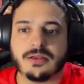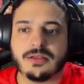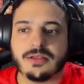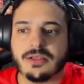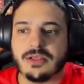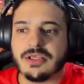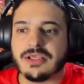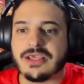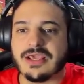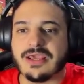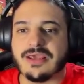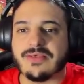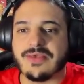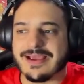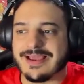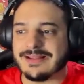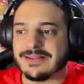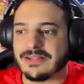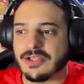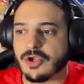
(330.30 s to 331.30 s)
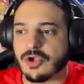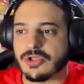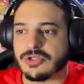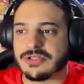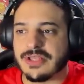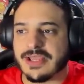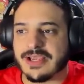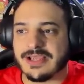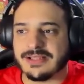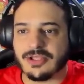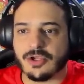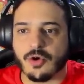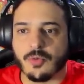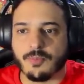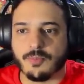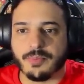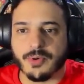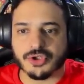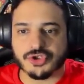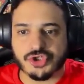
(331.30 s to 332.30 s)
¿Y qué? ¿Dejaste, ¿Dejaste
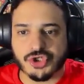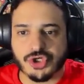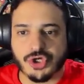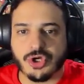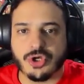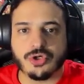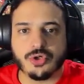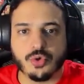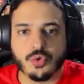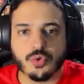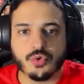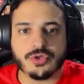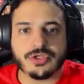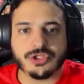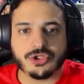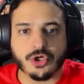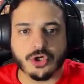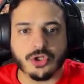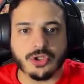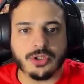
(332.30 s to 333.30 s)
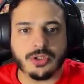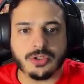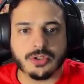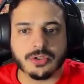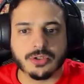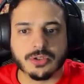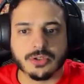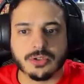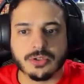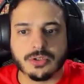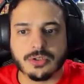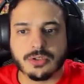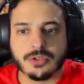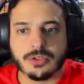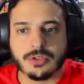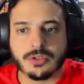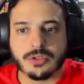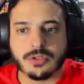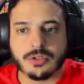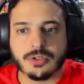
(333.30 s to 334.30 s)
con poción, look y todo?
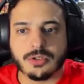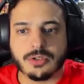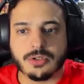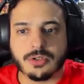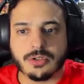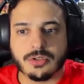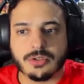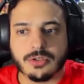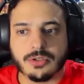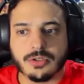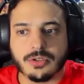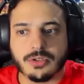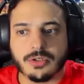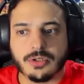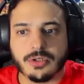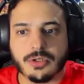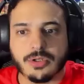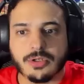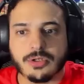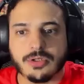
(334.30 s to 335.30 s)
No, me fui a dormir y me.